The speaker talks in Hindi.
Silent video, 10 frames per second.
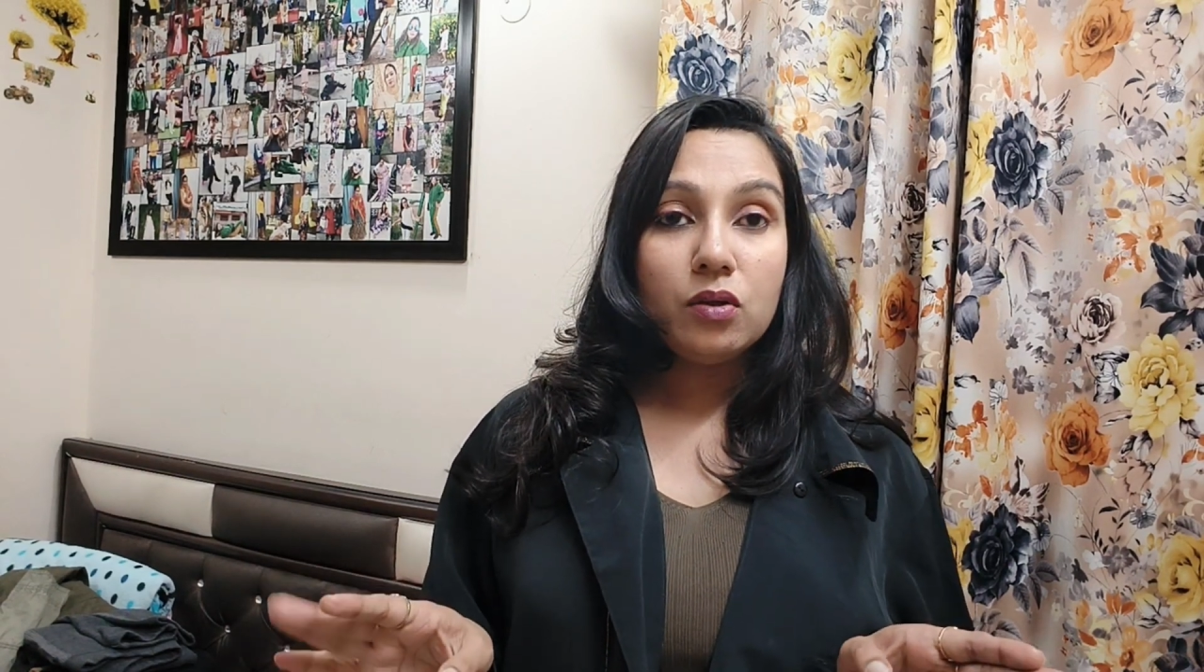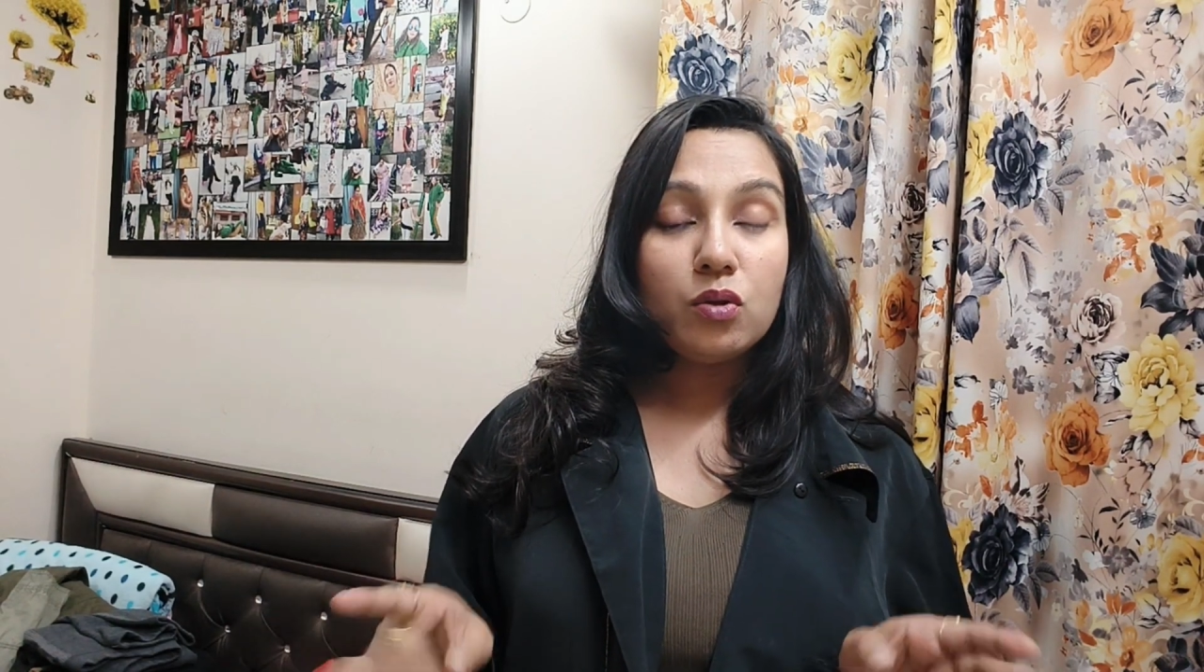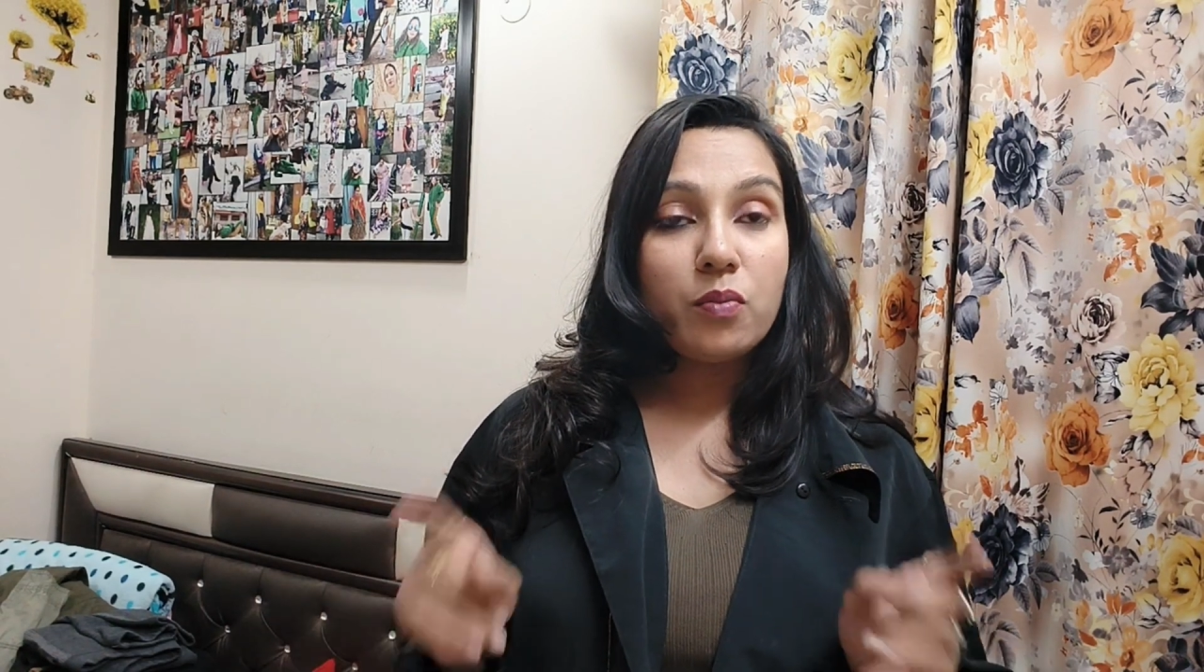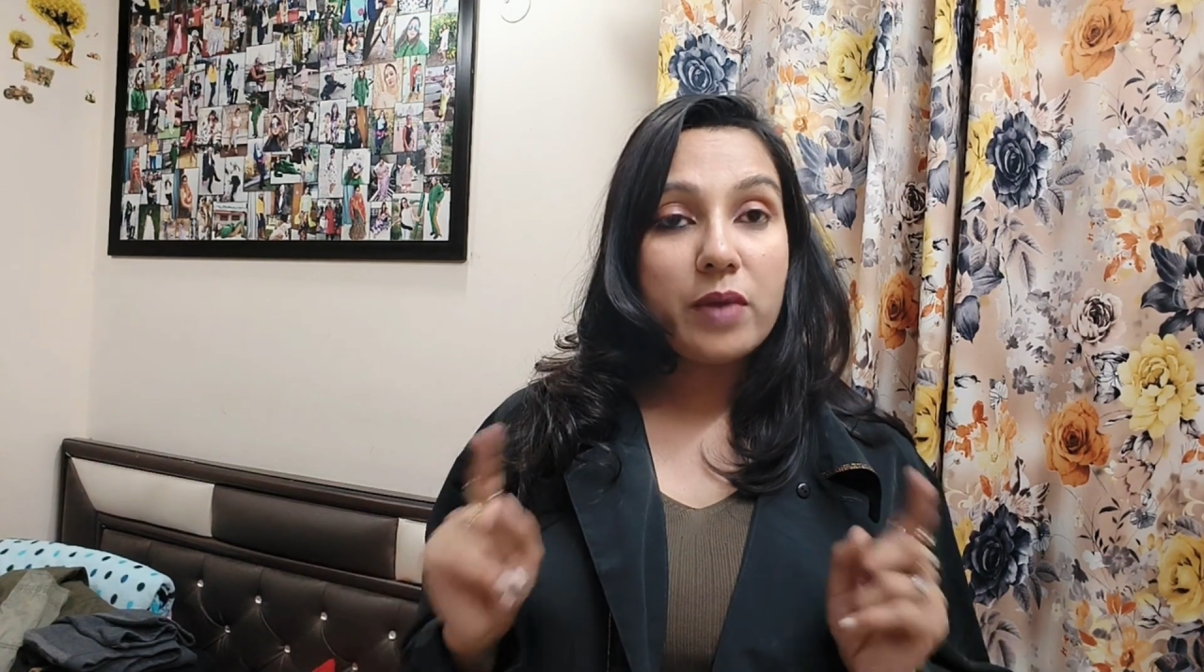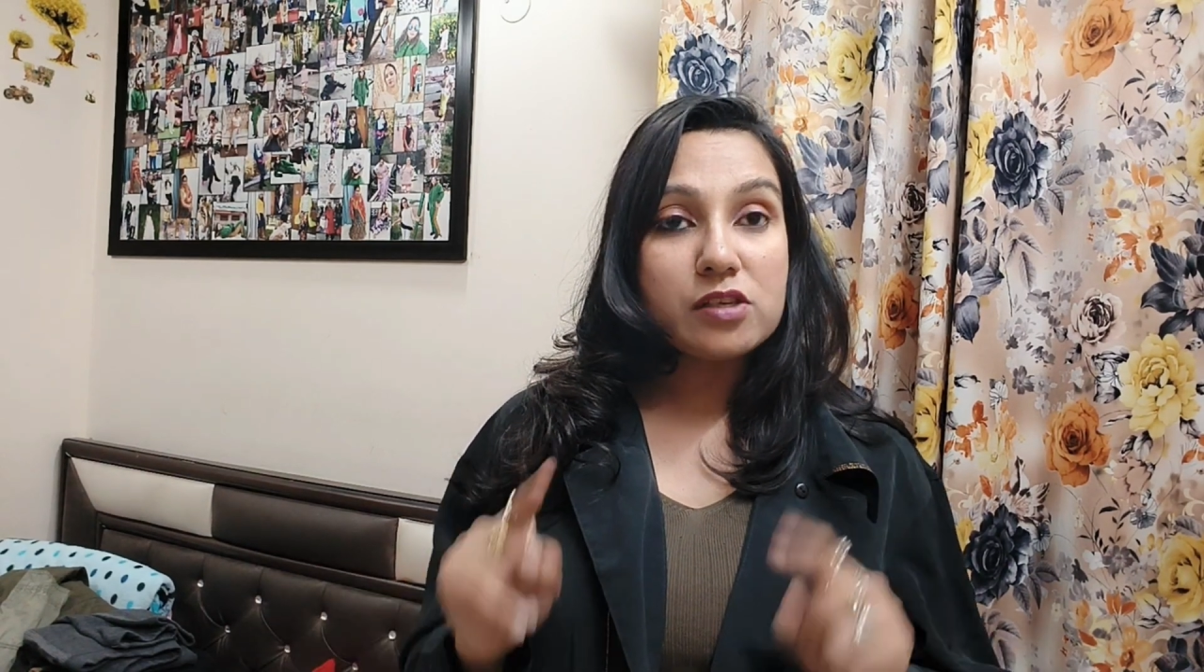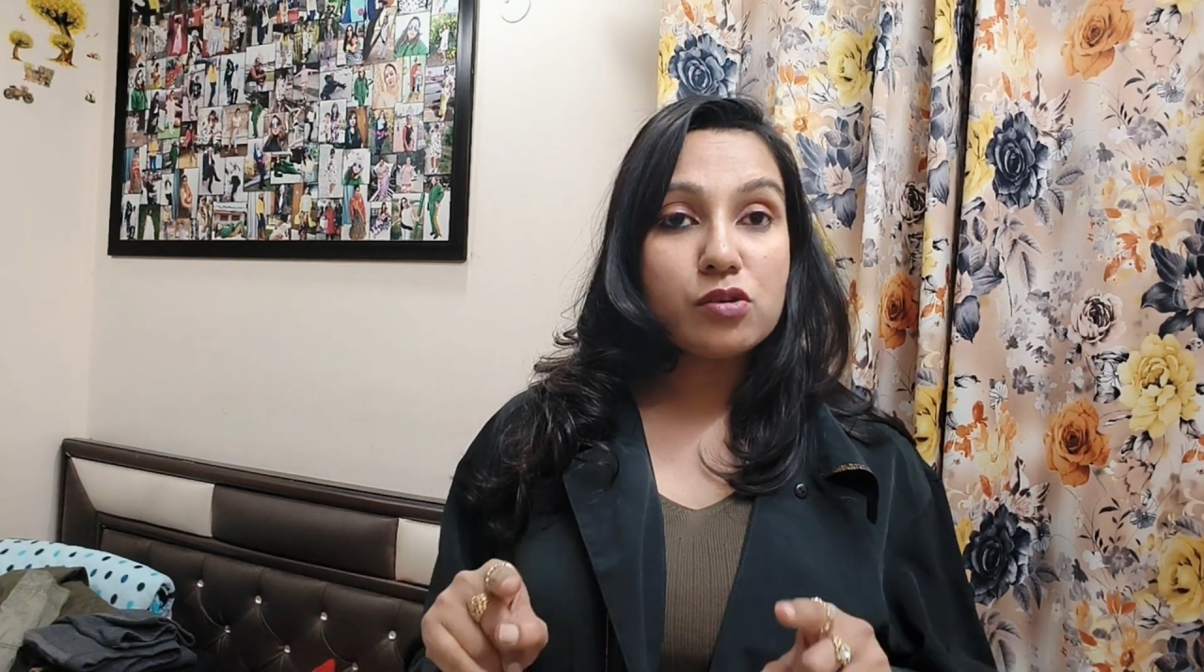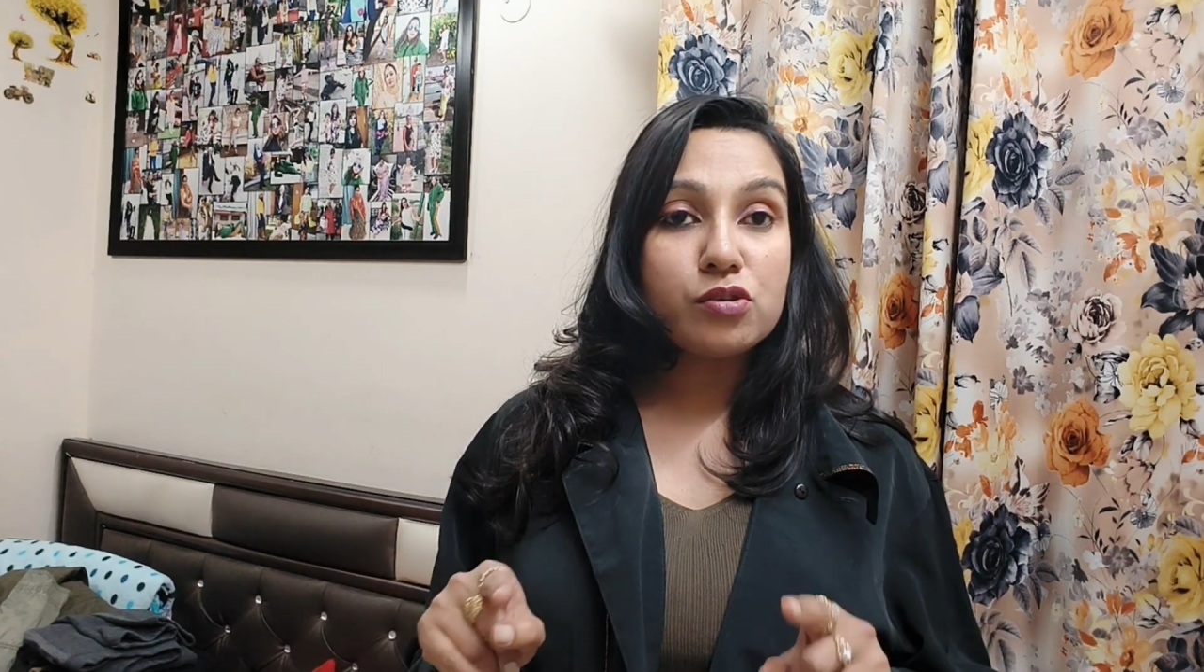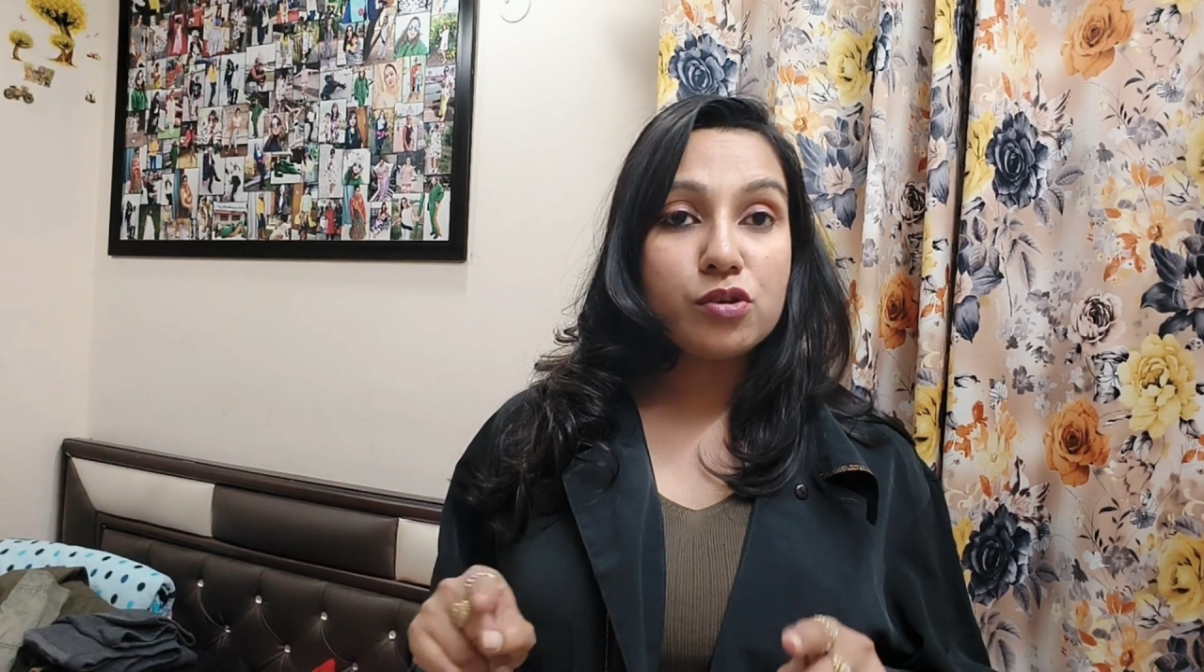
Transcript: तो मैं सोच